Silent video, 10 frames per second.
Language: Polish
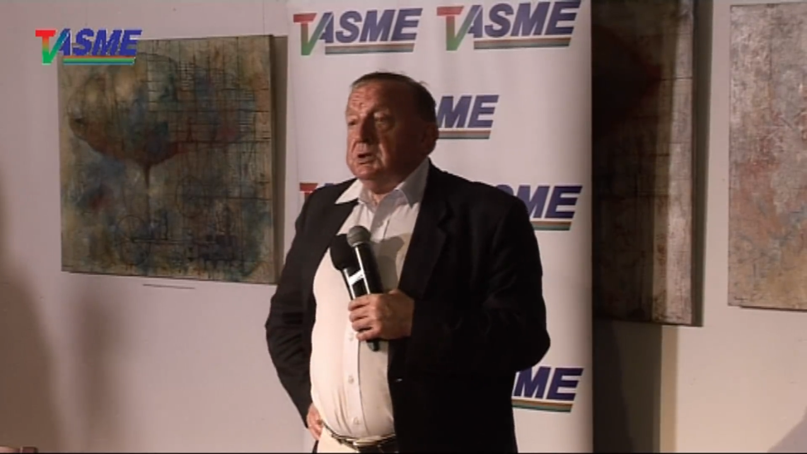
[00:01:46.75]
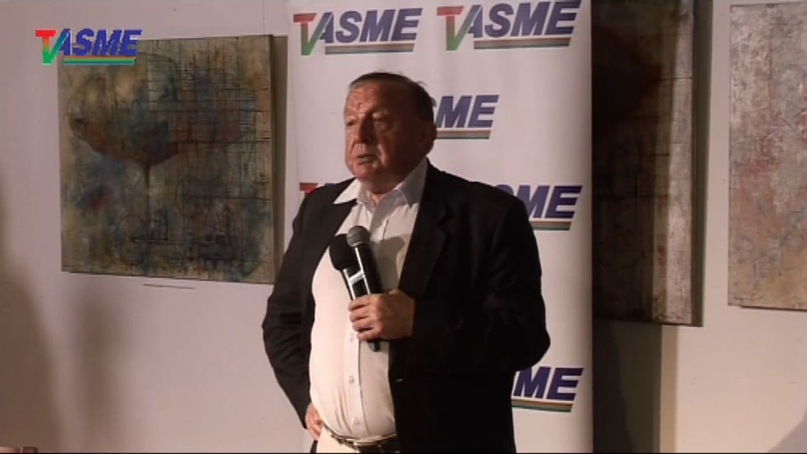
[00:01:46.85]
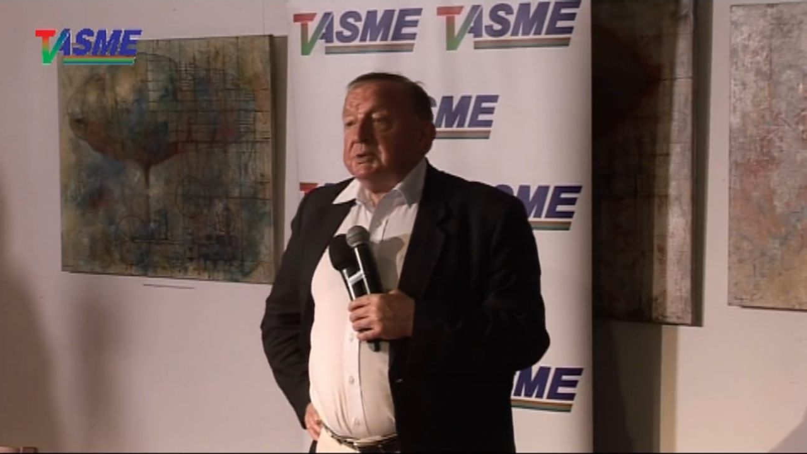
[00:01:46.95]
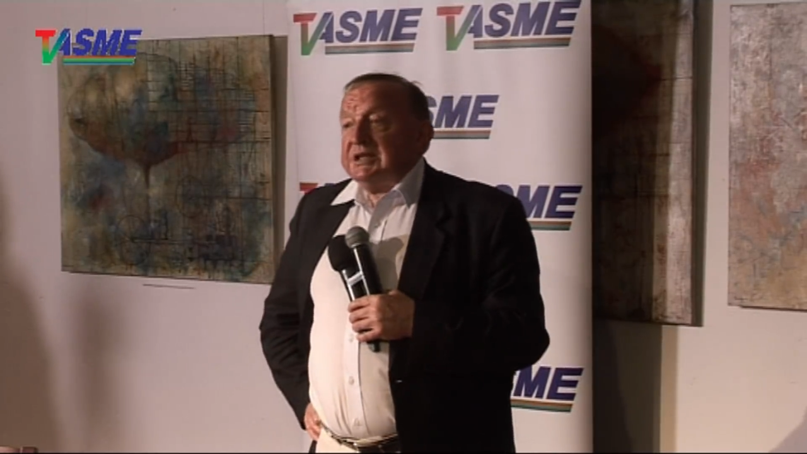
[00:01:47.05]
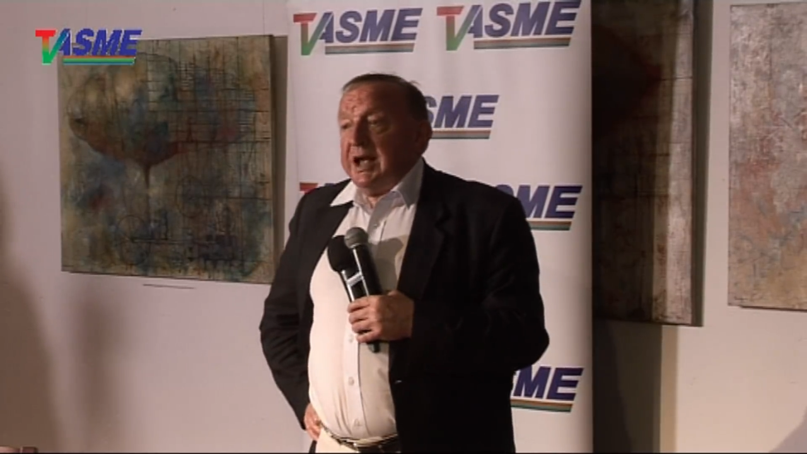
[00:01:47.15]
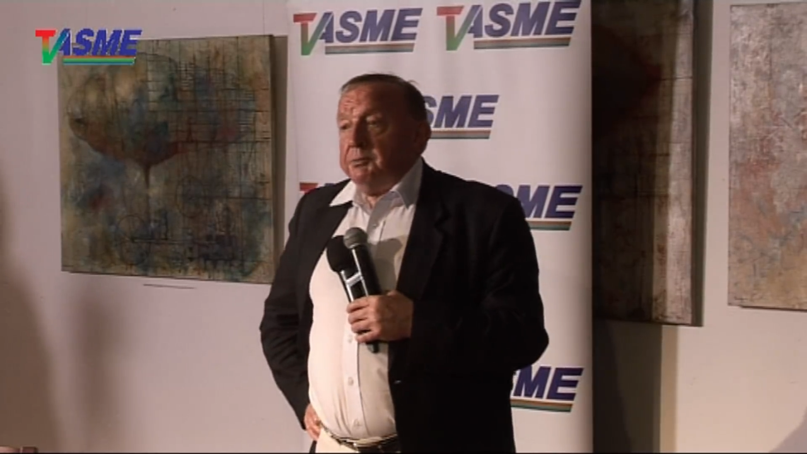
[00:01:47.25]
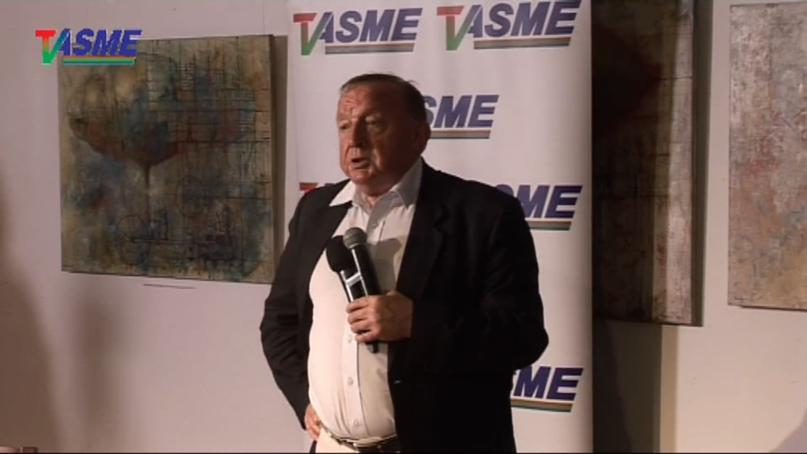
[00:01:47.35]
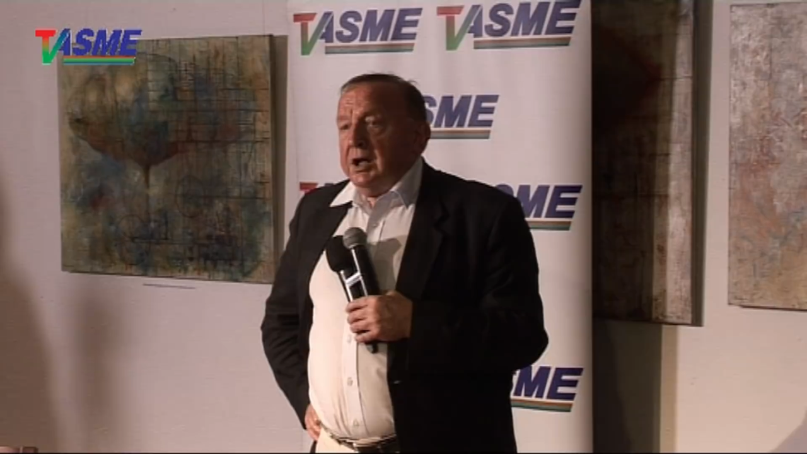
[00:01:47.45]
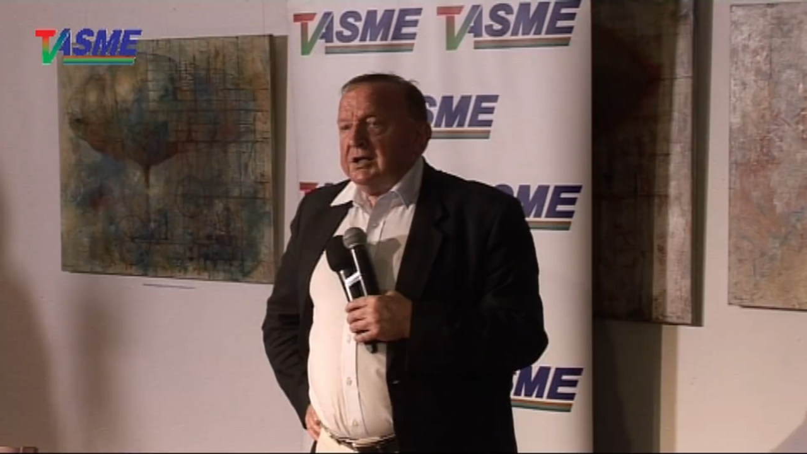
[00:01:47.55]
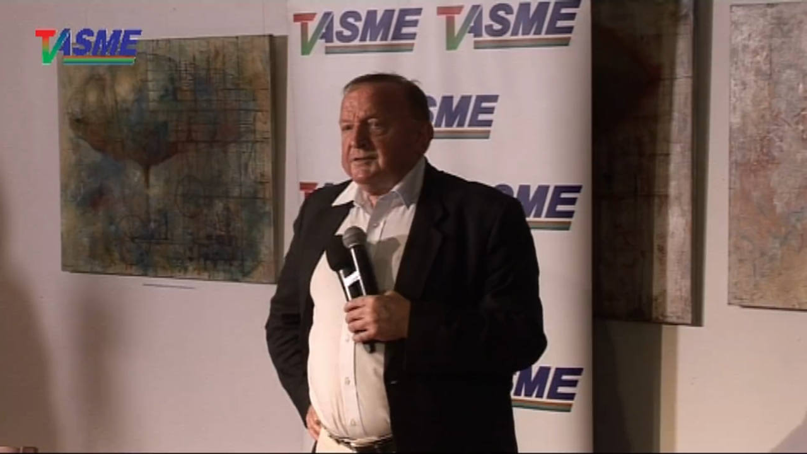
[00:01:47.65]

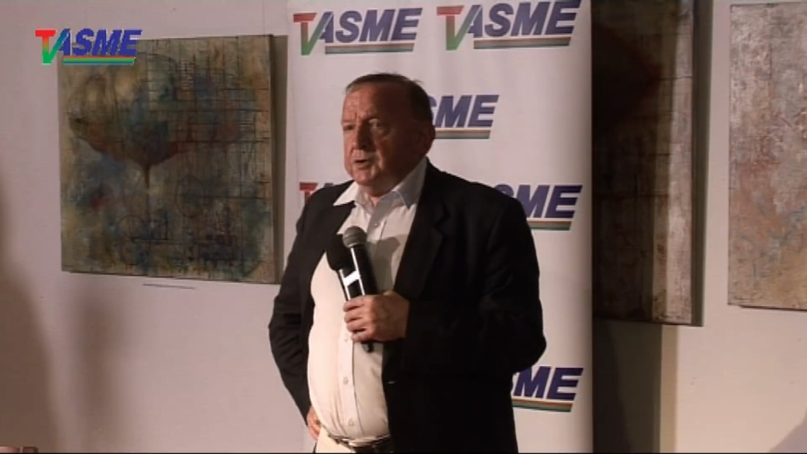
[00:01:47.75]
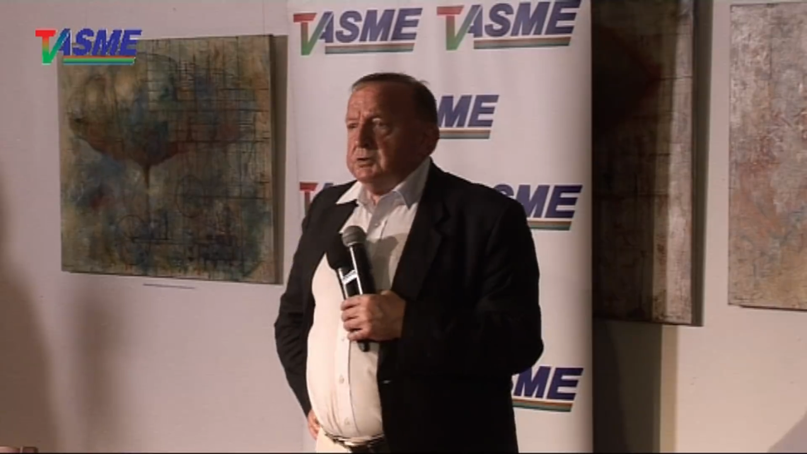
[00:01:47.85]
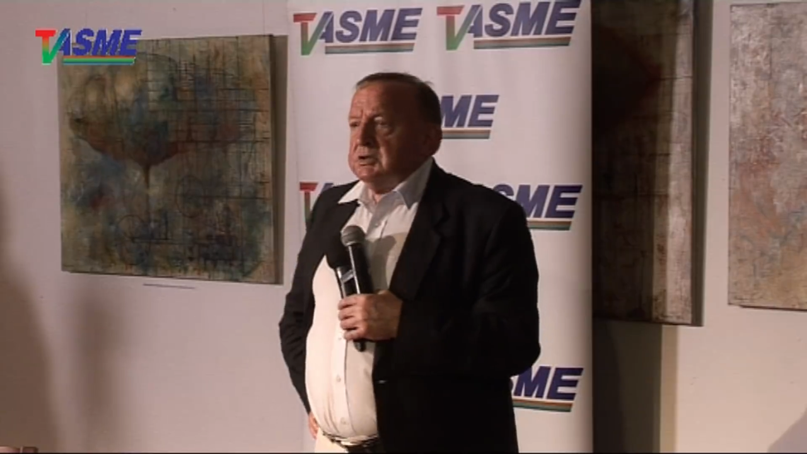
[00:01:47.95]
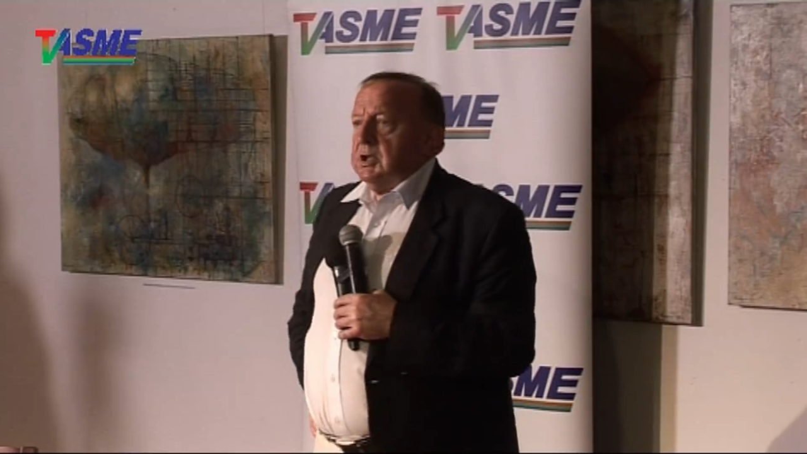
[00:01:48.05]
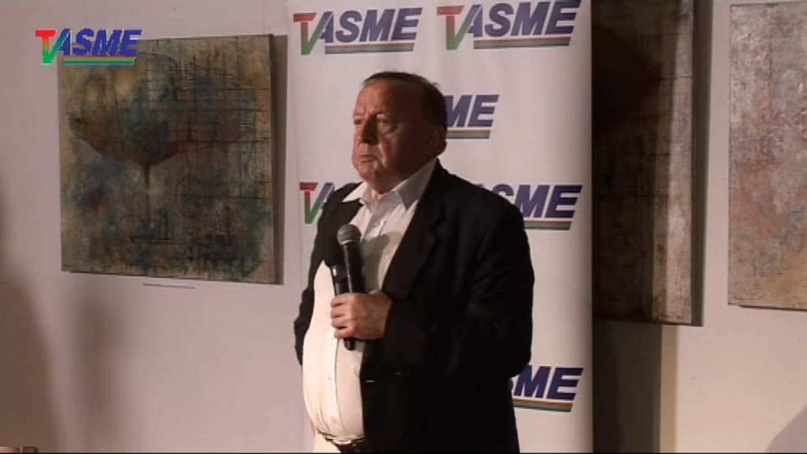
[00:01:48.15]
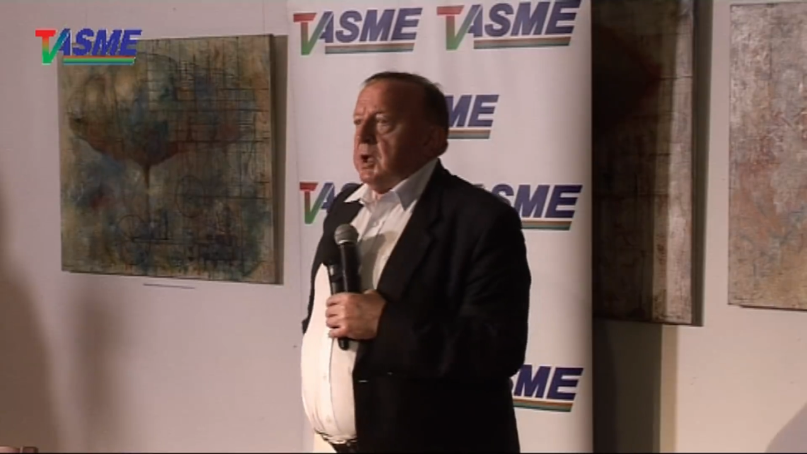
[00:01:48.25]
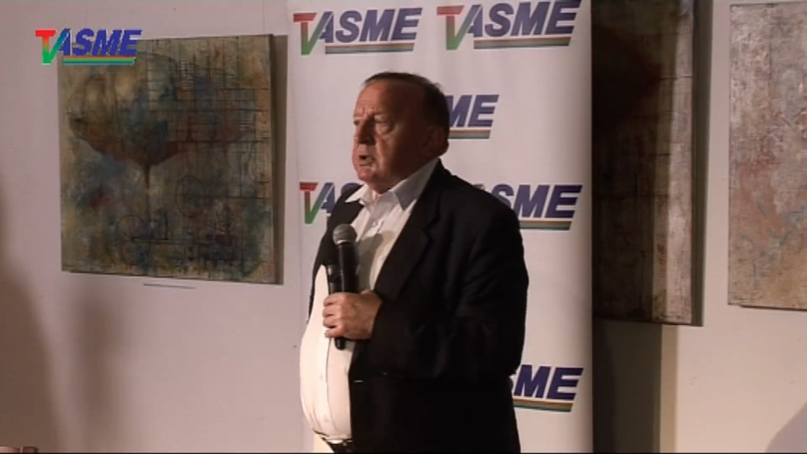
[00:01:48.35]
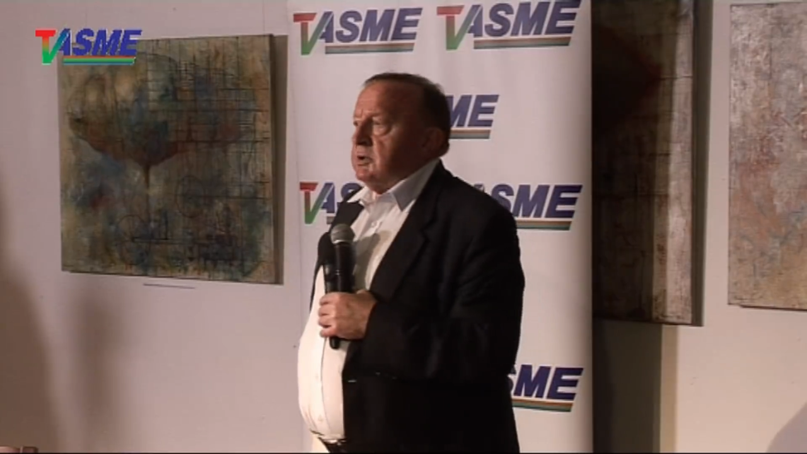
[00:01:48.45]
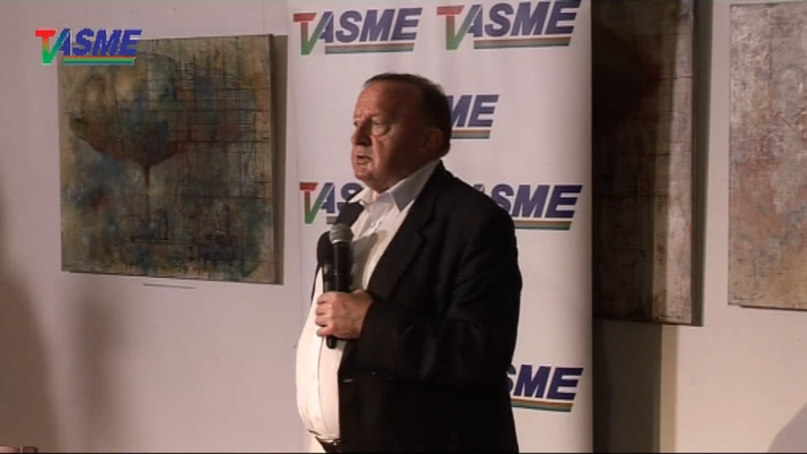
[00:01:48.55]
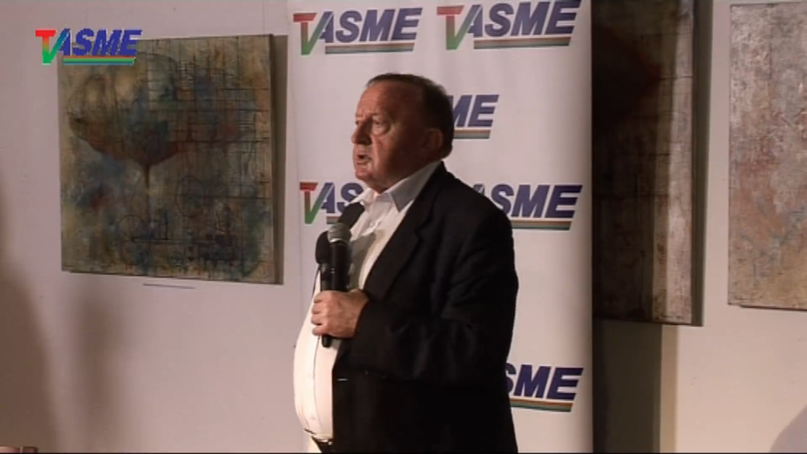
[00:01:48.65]
Niemcami a Związkiem
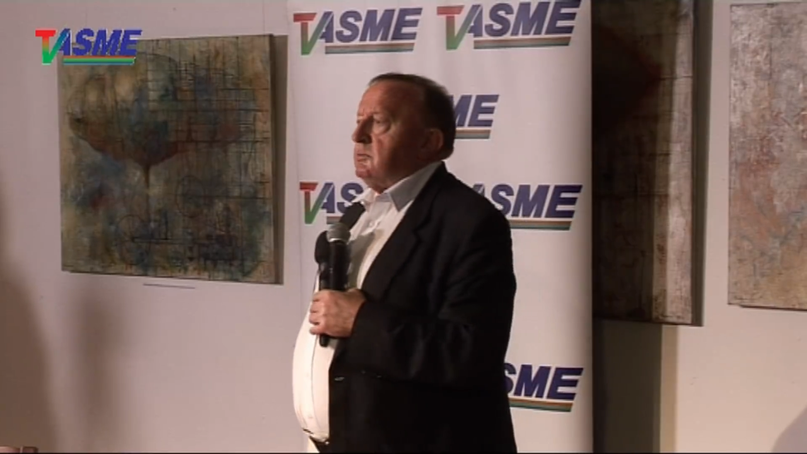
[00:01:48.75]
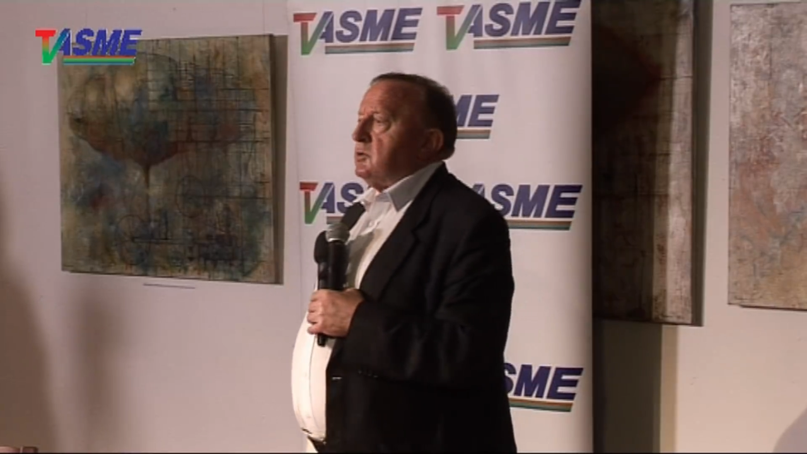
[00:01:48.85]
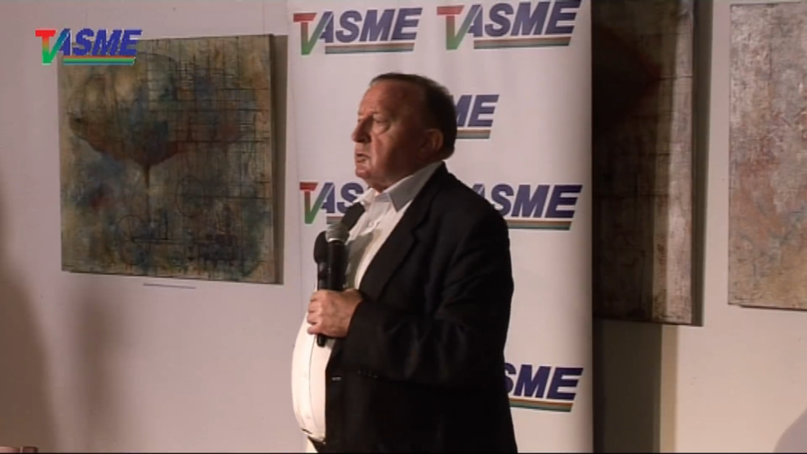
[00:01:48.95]
Radzieckim